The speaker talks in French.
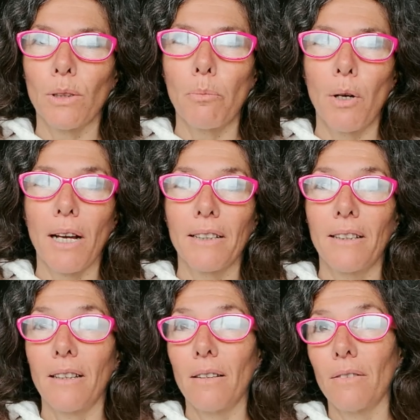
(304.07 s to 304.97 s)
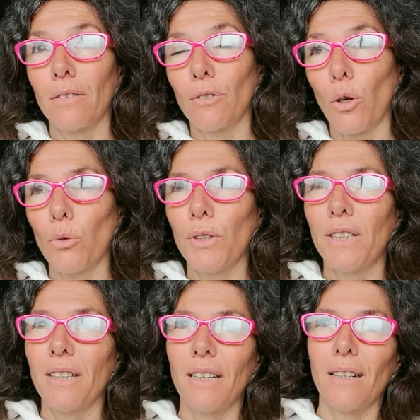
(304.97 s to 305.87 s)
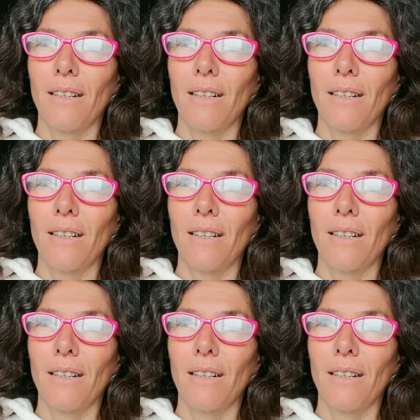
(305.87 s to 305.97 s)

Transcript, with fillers: polarités dans l'unité,